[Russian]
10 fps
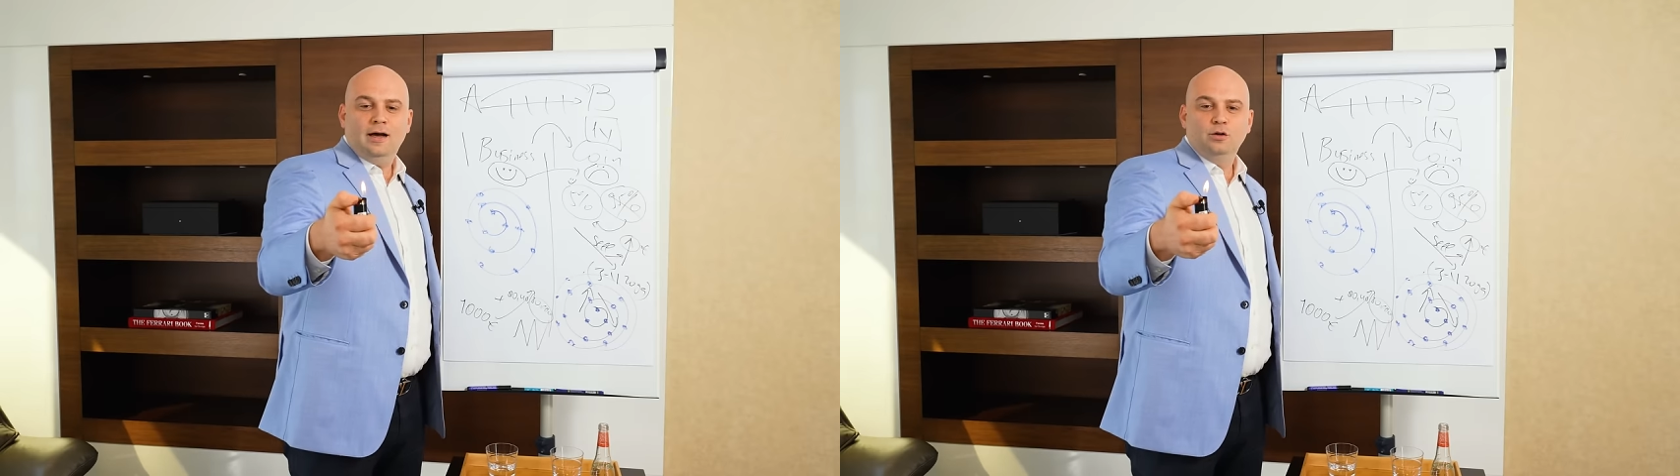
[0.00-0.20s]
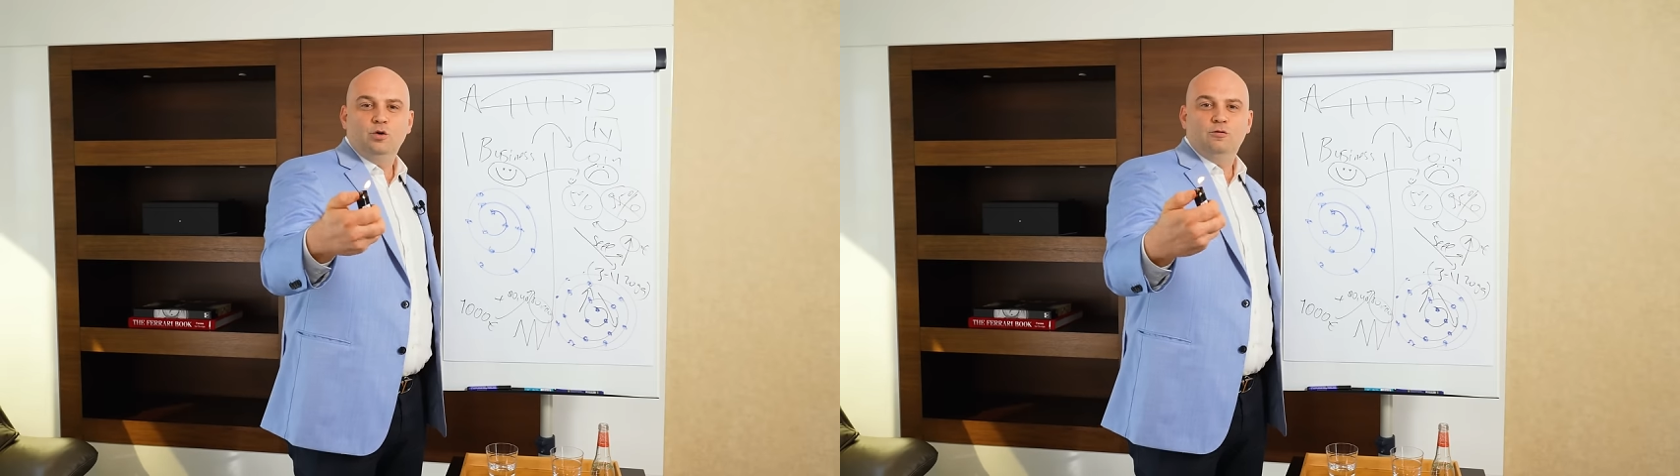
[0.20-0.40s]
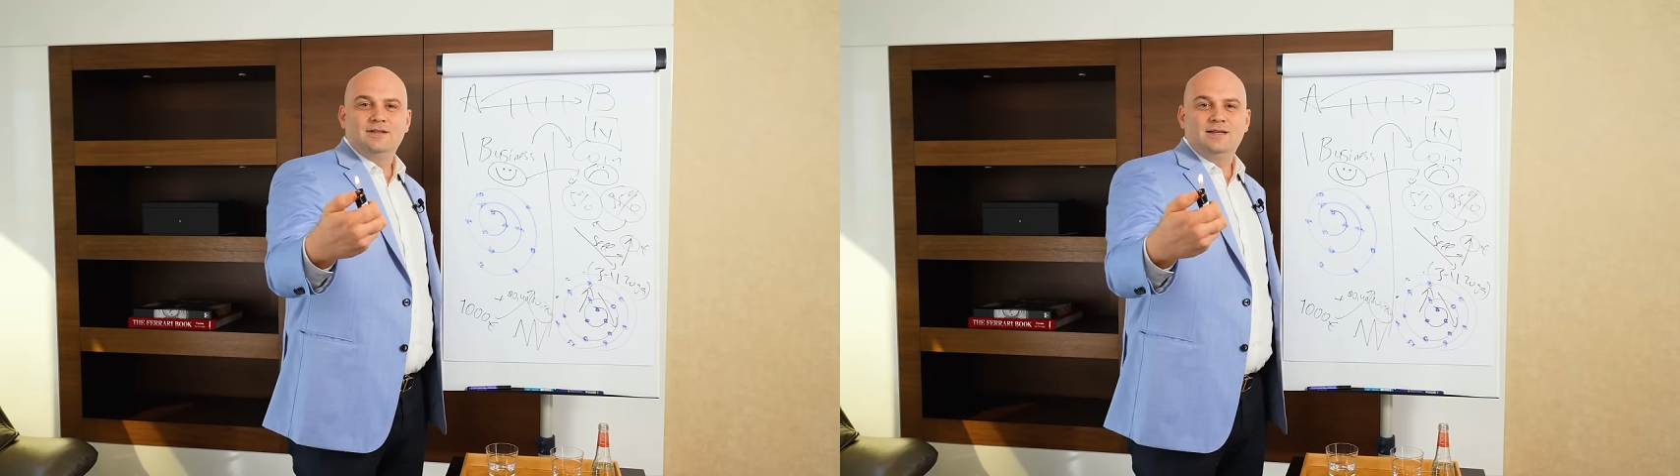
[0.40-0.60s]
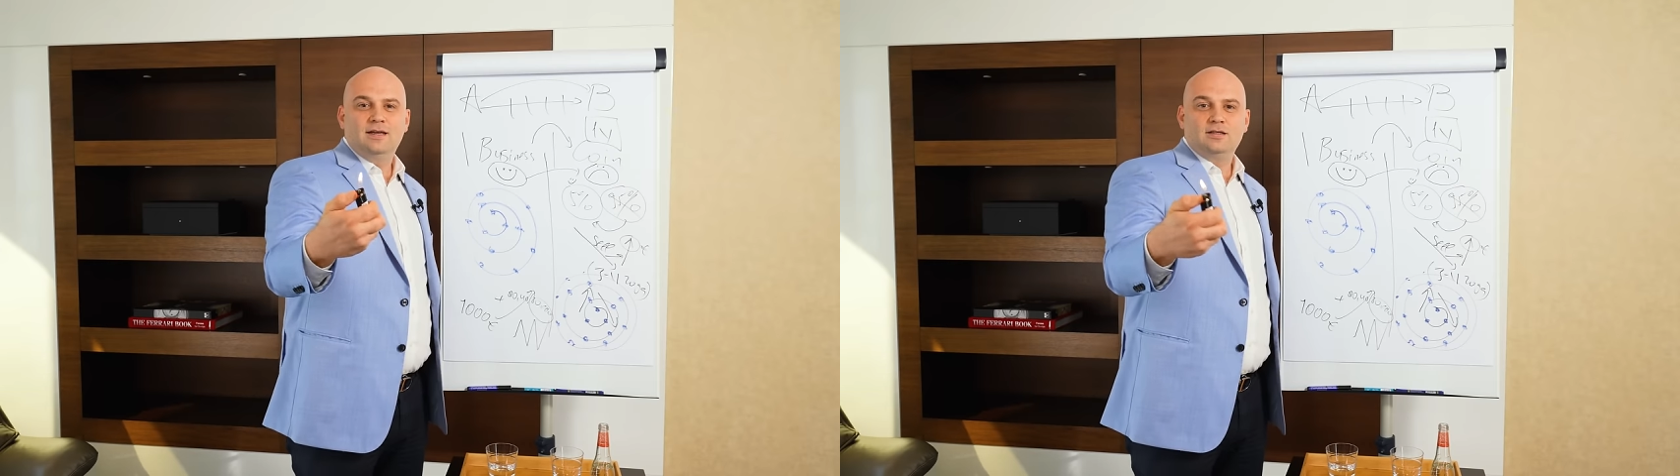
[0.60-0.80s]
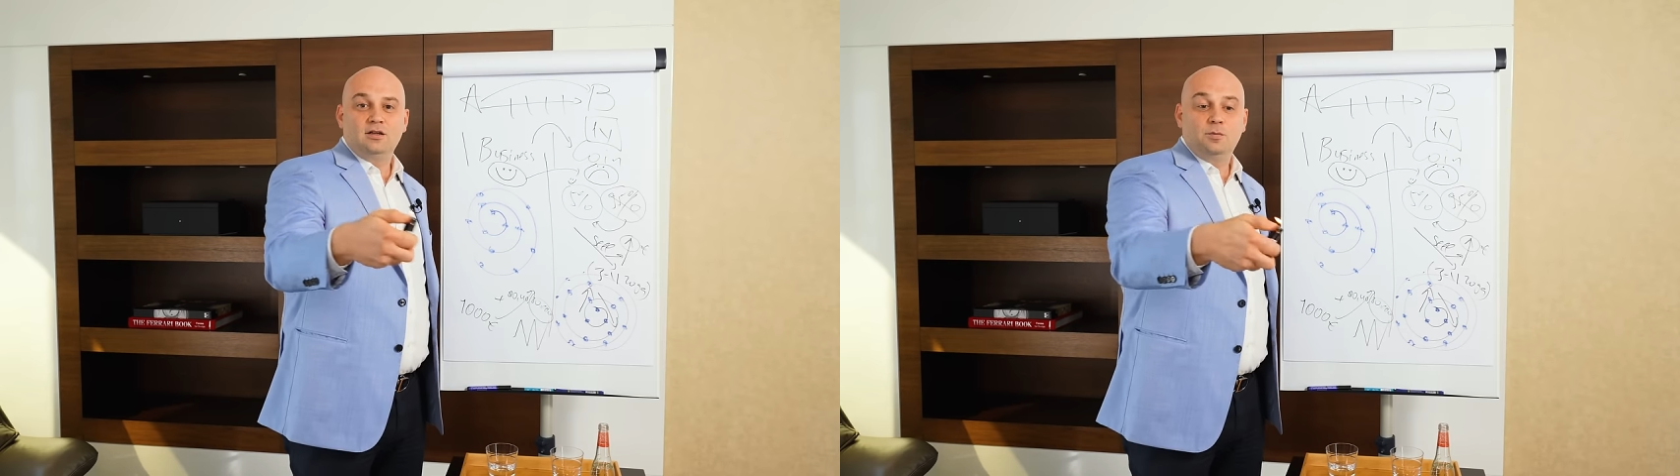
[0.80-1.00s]
Оно у вас
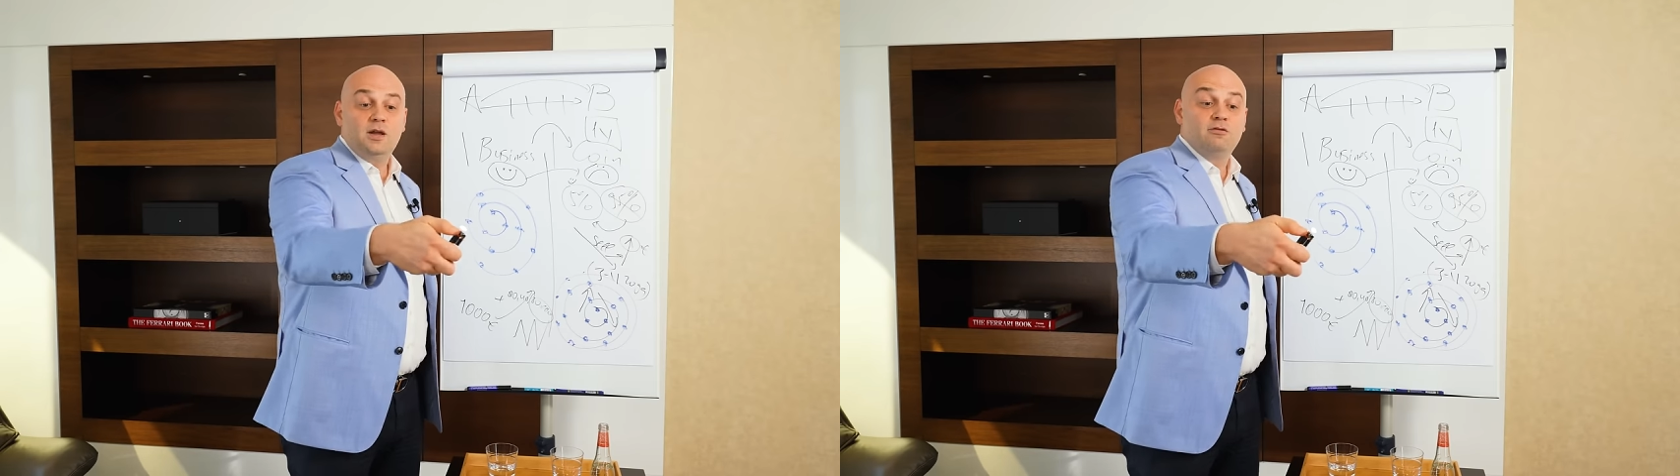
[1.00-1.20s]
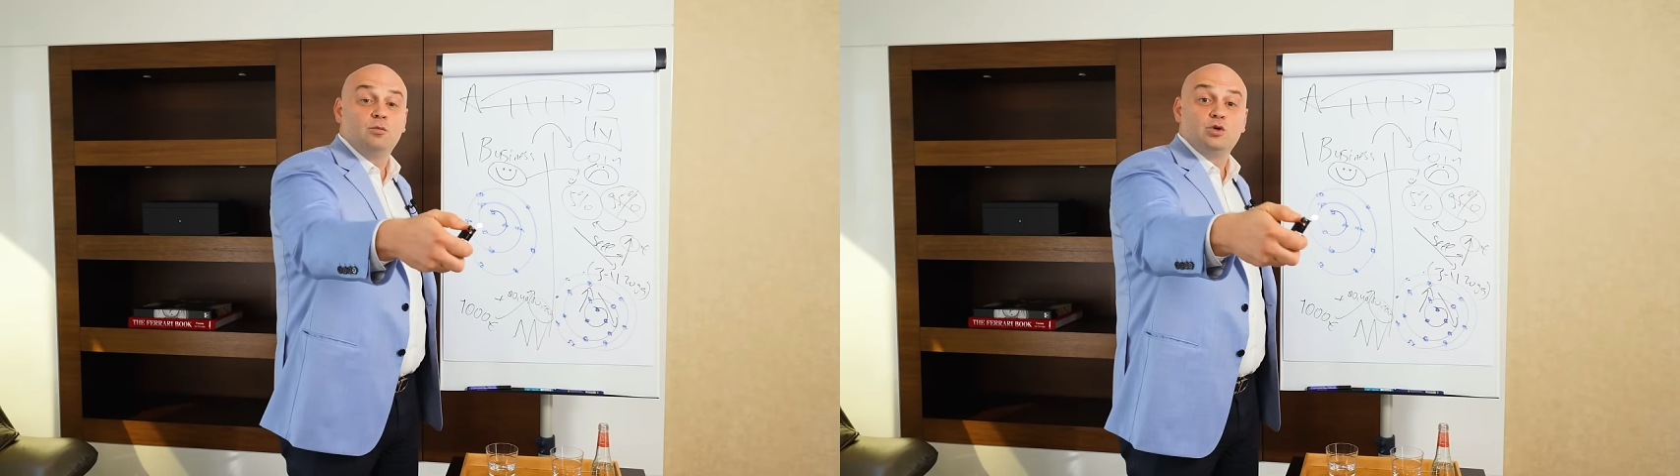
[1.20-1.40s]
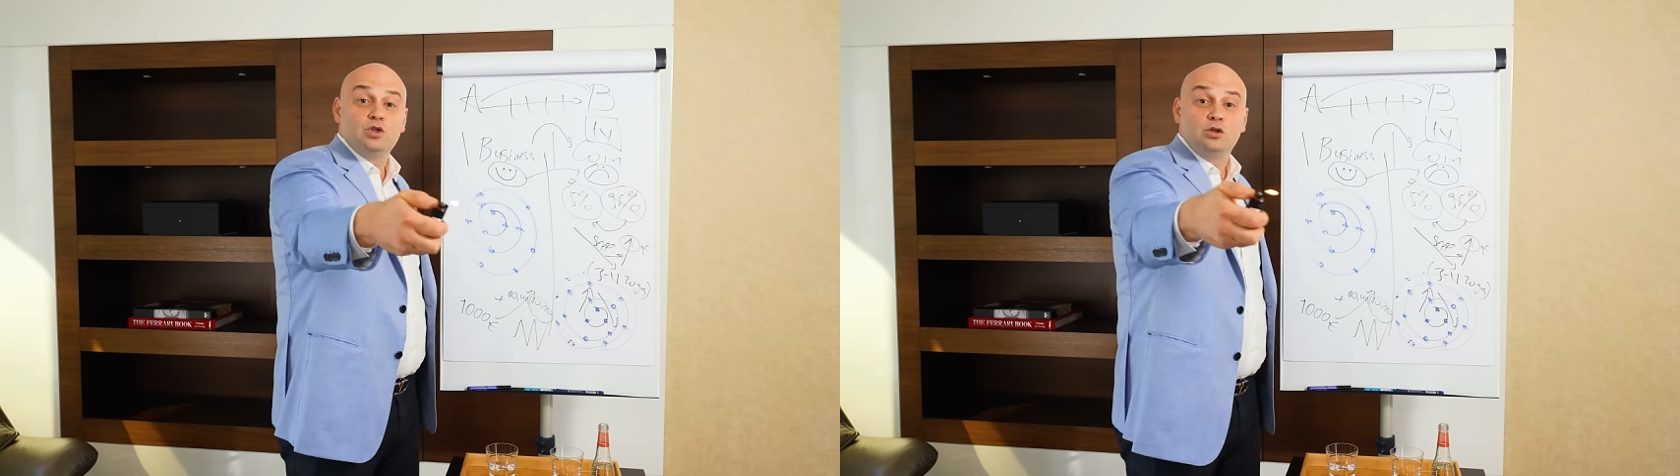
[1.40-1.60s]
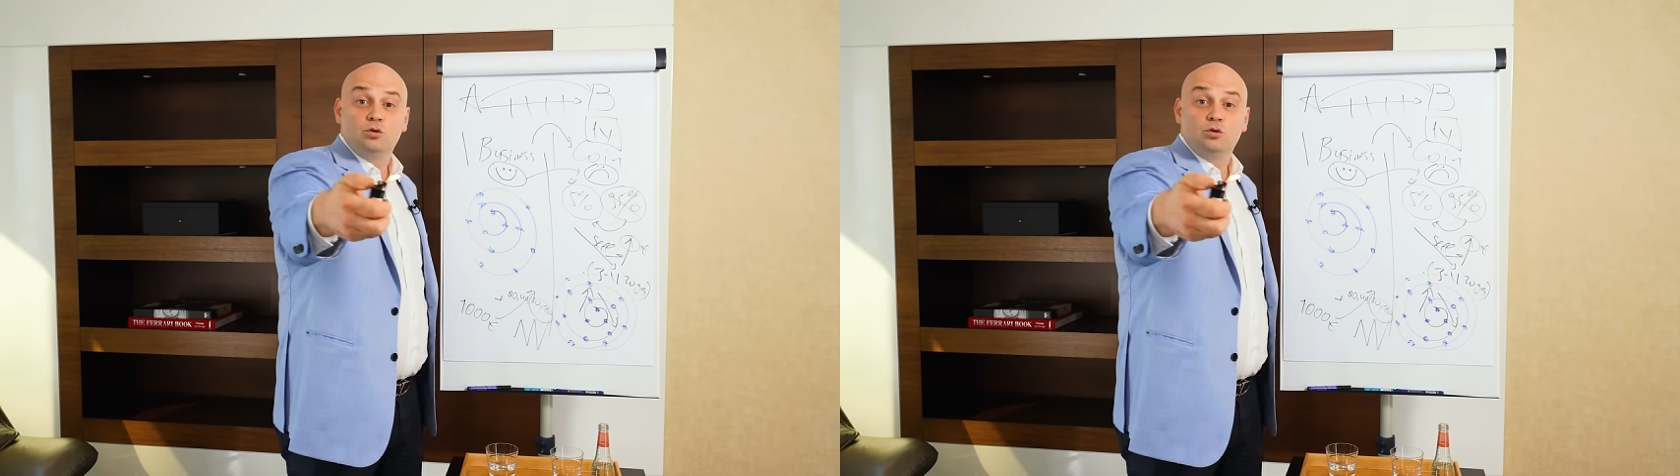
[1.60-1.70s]
есть, и теперь вы можете